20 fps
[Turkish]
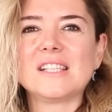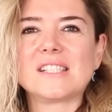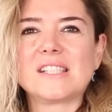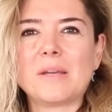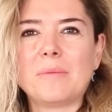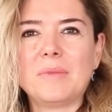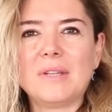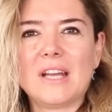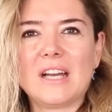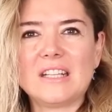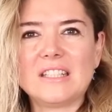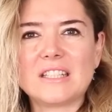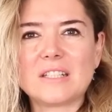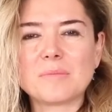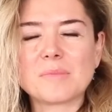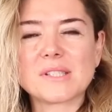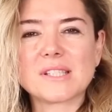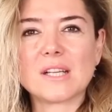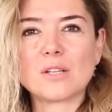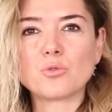
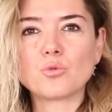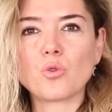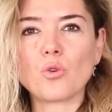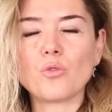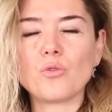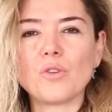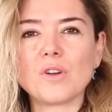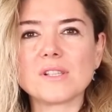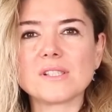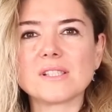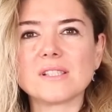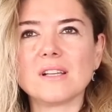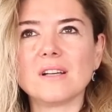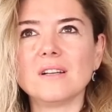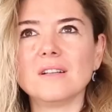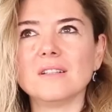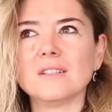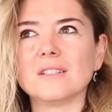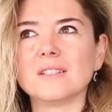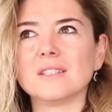Seminerlerimizden çok
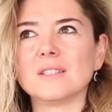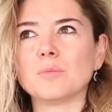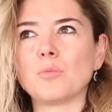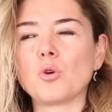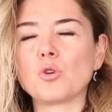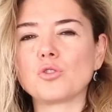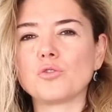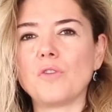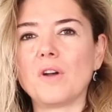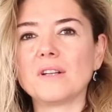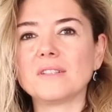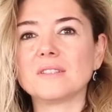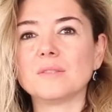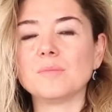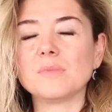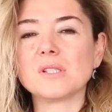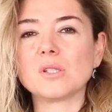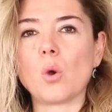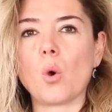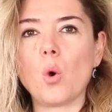fazla e, boş
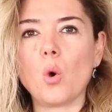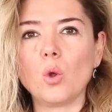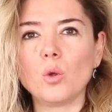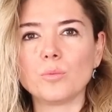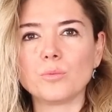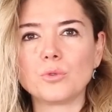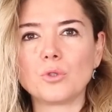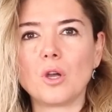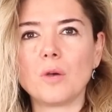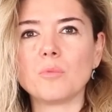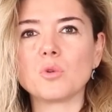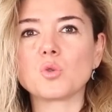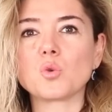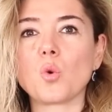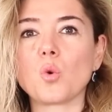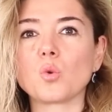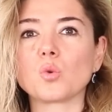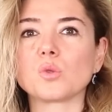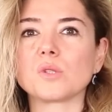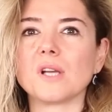vaktimiz olmuyor ama
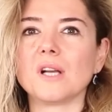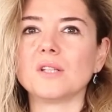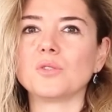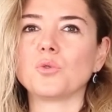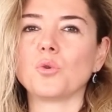çok güzel,